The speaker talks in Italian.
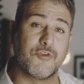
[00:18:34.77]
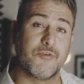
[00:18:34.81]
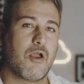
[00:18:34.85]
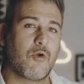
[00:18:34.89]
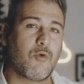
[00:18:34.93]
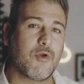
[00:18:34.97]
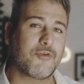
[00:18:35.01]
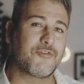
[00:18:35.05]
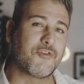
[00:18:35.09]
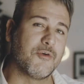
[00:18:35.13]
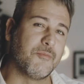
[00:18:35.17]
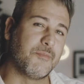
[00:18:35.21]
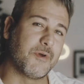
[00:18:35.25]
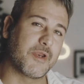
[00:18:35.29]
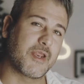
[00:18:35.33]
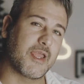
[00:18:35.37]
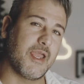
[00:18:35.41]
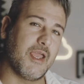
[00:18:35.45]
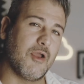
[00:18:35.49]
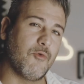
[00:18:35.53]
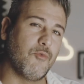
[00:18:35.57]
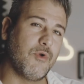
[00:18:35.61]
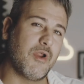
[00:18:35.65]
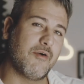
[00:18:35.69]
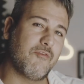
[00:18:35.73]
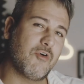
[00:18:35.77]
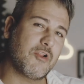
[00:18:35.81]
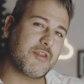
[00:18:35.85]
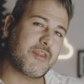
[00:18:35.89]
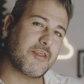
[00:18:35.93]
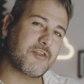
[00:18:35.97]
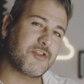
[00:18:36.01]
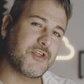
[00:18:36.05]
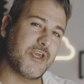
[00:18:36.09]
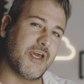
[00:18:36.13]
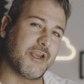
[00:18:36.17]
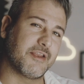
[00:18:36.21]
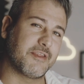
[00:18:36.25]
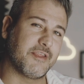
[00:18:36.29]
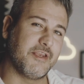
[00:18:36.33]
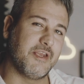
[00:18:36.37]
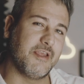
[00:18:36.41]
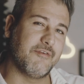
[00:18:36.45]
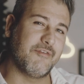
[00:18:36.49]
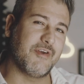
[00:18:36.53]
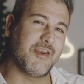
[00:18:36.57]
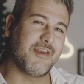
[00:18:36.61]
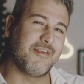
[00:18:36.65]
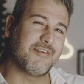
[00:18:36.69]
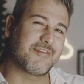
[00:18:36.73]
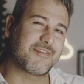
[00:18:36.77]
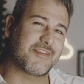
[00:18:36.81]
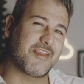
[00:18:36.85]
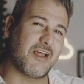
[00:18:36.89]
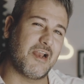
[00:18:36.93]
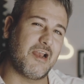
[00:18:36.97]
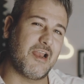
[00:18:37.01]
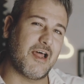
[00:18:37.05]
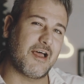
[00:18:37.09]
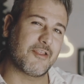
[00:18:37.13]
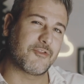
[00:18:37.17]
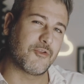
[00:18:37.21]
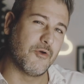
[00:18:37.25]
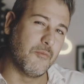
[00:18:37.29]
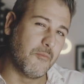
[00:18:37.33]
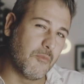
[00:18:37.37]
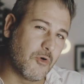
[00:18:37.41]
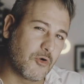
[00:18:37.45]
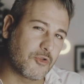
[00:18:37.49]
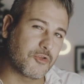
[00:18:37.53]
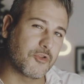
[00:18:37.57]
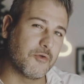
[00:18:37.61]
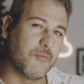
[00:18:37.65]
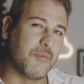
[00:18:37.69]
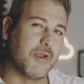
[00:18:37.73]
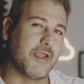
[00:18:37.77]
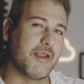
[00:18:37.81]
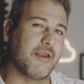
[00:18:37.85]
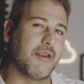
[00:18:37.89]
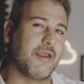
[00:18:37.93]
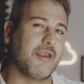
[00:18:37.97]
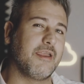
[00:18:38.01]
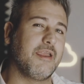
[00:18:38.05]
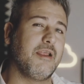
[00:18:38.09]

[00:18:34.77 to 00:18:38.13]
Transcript: Questo perché una volta certi di aver installato molto bene